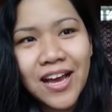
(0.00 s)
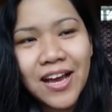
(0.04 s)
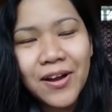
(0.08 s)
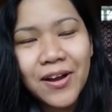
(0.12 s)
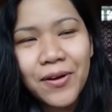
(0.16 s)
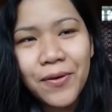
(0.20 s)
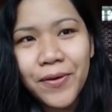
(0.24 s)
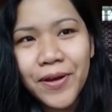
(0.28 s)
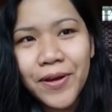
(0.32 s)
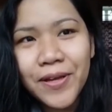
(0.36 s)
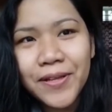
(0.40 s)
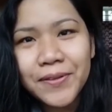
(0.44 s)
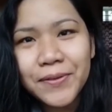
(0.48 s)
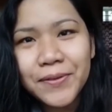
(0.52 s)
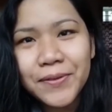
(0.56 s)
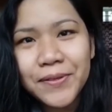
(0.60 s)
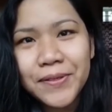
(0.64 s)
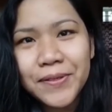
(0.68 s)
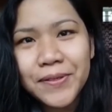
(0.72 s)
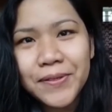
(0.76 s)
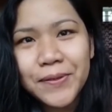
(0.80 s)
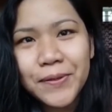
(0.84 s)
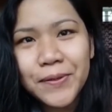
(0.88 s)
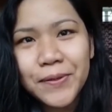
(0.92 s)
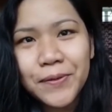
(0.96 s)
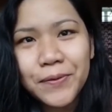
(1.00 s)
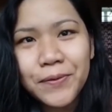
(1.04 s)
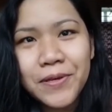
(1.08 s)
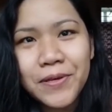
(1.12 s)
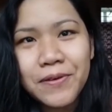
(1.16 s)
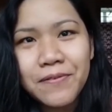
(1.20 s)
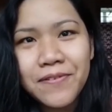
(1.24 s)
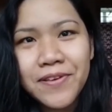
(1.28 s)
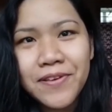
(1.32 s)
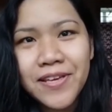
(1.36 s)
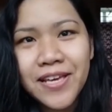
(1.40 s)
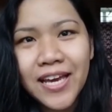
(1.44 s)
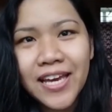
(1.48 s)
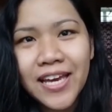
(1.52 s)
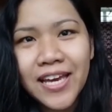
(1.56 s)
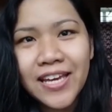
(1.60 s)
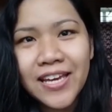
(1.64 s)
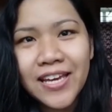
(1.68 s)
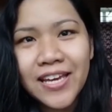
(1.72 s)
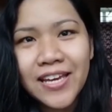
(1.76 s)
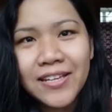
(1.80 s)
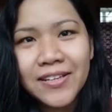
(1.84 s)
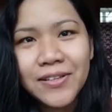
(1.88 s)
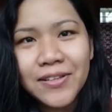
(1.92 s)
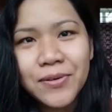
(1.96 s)
ang kwento ng Tokwifi ay
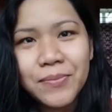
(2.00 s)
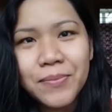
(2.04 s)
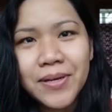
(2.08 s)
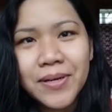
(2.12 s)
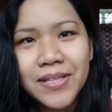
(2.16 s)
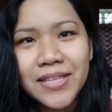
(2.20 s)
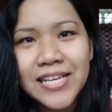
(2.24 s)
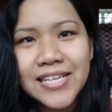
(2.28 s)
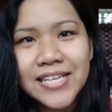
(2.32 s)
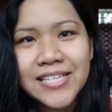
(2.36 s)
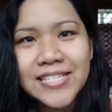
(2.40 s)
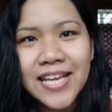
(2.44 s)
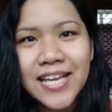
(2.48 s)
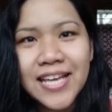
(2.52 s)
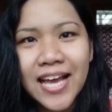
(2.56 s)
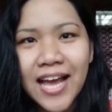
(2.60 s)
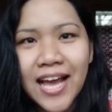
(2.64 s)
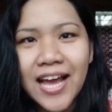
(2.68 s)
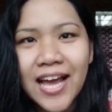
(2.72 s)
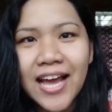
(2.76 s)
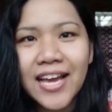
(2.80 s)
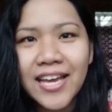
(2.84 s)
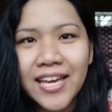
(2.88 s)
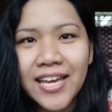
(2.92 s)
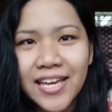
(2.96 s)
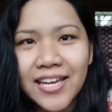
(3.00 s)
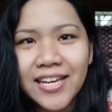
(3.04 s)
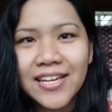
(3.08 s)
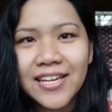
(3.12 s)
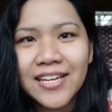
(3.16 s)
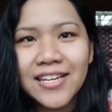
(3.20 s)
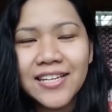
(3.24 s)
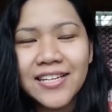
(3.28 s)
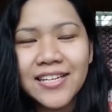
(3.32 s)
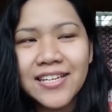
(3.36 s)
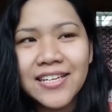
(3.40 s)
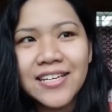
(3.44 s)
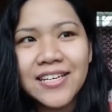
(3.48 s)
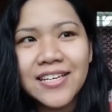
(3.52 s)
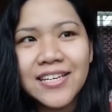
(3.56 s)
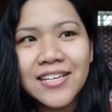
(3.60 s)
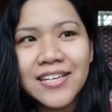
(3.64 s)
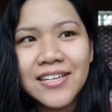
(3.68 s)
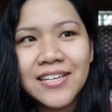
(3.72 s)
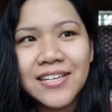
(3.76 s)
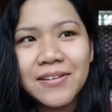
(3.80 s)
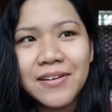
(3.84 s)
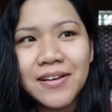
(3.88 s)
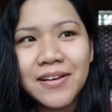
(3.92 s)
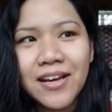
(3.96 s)
dumating sa akin
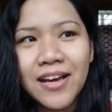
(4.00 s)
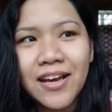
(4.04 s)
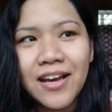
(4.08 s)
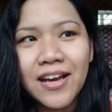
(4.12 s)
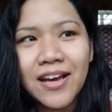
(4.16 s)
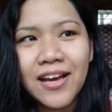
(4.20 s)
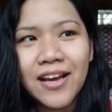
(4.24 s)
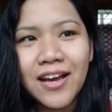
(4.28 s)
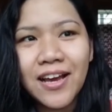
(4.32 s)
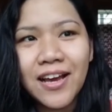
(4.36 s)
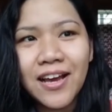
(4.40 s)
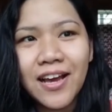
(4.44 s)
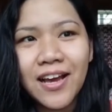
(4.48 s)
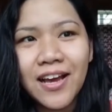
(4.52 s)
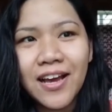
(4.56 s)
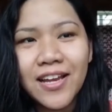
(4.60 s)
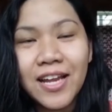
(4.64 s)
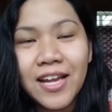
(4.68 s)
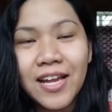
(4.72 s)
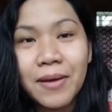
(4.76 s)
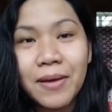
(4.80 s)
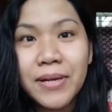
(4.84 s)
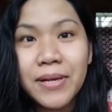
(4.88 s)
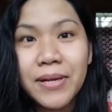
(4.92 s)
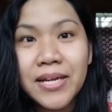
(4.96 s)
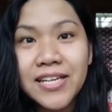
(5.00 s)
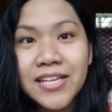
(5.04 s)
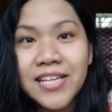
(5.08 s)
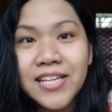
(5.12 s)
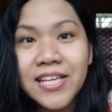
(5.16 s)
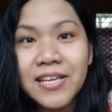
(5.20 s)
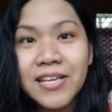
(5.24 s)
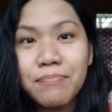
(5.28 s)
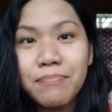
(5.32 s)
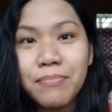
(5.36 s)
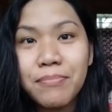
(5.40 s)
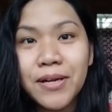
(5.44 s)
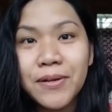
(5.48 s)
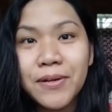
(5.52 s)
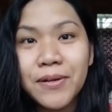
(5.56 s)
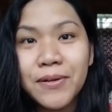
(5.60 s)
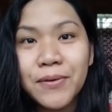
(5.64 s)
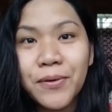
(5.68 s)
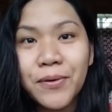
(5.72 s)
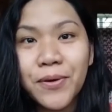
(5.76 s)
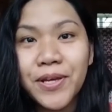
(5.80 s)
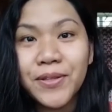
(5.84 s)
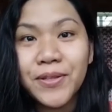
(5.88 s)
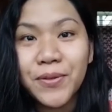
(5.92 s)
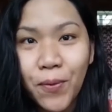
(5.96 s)
uh, napanaginipan
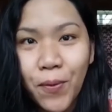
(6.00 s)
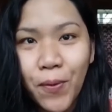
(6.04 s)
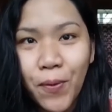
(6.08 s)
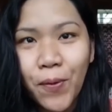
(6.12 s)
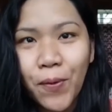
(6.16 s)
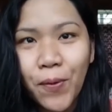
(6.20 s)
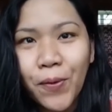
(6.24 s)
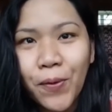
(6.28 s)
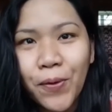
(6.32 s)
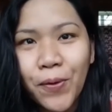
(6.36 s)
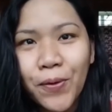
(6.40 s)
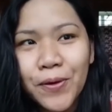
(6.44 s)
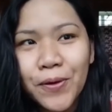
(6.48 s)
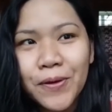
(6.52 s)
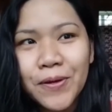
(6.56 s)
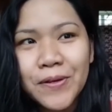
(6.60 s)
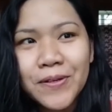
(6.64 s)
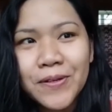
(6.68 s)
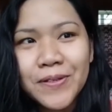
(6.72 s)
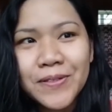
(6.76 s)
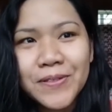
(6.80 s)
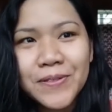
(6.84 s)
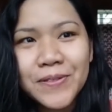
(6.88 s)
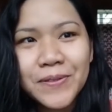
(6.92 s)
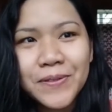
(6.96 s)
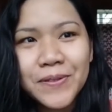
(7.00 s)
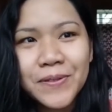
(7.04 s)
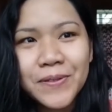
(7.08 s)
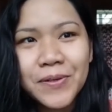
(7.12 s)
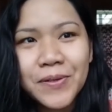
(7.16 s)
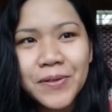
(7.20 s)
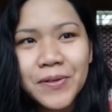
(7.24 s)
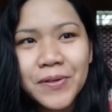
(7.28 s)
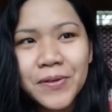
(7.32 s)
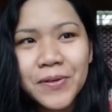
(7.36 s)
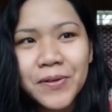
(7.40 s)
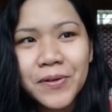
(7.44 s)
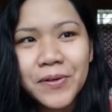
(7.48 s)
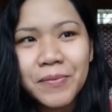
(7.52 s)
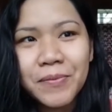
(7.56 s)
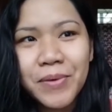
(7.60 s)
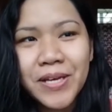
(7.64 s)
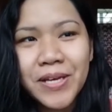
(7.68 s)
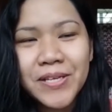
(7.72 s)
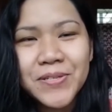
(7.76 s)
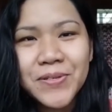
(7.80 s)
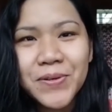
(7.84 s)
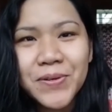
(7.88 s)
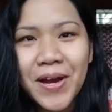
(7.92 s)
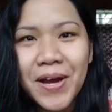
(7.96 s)
ko ito. So
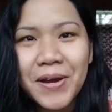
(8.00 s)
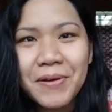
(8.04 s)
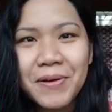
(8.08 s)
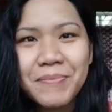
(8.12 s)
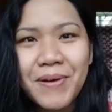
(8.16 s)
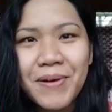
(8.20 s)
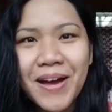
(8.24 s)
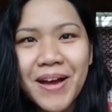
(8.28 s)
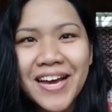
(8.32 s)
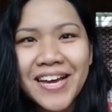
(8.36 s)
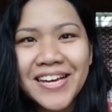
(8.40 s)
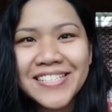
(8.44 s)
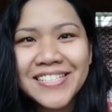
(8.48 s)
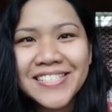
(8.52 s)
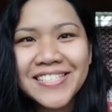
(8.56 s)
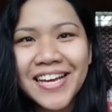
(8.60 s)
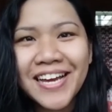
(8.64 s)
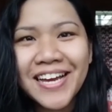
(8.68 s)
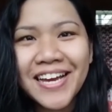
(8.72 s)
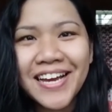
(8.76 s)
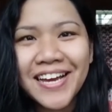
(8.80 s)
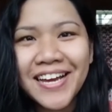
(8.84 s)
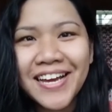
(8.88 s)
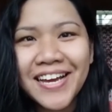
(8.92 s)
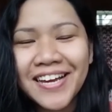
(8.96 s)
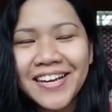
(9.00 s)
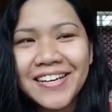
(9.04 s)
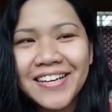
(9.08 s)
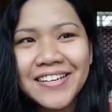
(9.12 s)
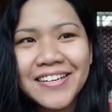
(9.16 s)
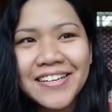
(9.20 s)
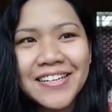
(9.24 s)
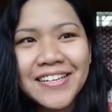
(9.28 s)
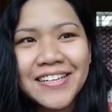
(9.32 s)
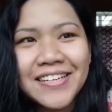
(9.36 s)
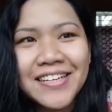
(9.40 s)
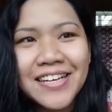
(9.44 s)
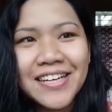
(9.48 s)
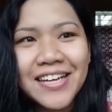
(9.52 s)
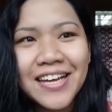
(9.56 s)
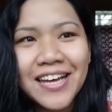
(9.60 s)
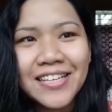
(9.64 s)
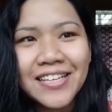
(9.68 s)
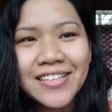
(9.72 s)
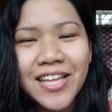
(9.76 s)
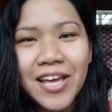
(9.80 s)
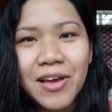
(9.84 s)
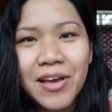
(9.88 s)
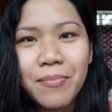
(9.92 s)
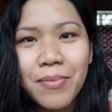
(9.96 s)
medyo akma sa uh,
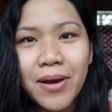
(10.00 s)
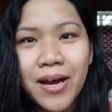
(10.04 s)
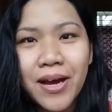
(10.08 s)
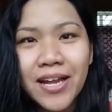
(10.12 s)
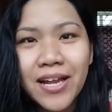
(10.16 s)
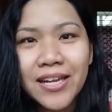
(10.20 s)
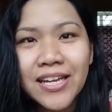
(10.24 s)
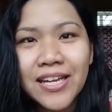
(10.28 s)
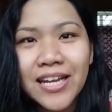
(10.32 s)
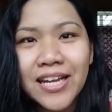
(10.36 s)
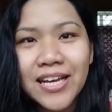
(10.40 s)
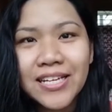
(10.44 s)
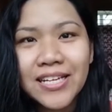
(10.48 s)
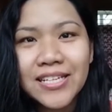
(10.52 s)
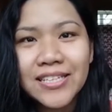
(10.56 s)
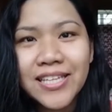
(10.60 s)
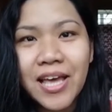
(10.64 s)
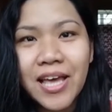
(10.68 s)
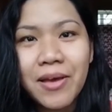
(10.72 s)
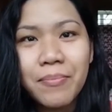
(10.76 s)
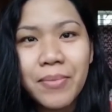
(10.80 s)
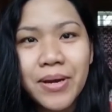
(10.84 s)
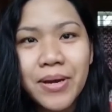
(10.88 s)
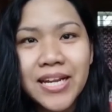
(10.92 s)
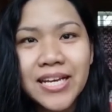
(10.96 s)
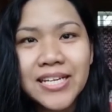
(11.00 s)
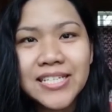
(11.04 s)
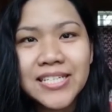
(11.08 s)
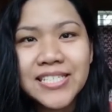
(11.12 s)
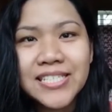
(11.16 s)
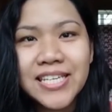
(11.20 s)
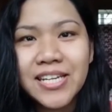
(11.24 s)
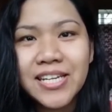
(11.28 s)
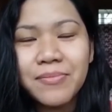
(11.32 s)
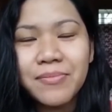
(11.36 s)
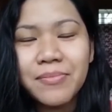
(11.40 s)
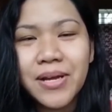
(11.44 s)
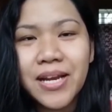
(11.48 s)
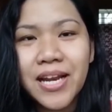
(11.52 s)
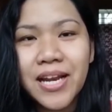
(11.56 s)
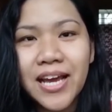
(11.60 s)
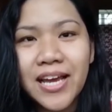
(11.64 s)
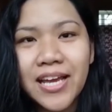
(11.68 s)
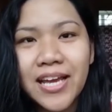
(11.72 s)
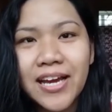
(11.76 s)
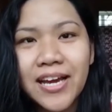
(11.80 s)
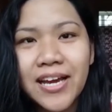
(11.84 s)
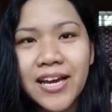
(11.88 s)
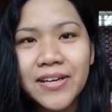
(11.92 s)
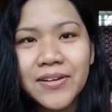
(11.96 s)
ah, tema ng tema ng
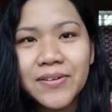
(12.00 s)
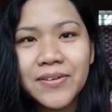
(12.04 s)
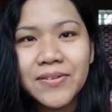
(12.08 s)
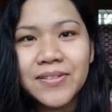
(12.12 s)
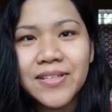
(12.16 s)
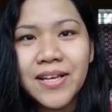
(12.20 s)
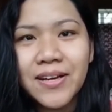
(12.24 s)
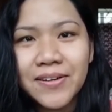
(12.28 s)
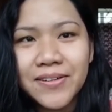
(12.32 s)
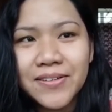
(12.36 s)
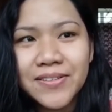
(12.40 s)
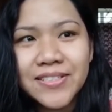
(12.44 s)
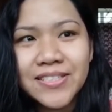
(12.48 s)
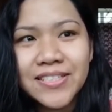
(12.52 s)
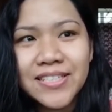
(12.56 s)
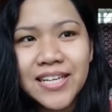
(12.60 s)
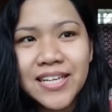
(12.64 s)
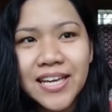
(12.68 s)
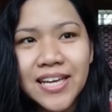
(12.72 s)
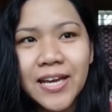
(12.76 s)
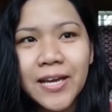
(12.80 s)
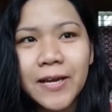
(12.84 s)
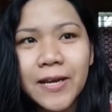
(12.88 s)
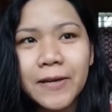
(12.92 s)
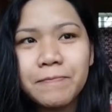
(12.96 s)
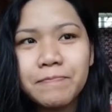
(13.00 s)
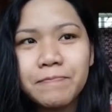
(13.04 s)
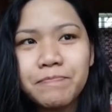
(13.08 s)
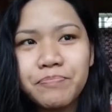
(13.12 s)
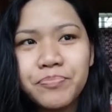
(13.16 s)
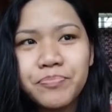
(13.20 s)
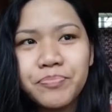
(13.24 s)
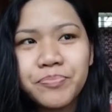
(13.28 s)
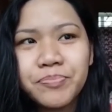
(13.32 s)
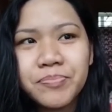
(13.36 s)
Cinemalaya ngayong taon na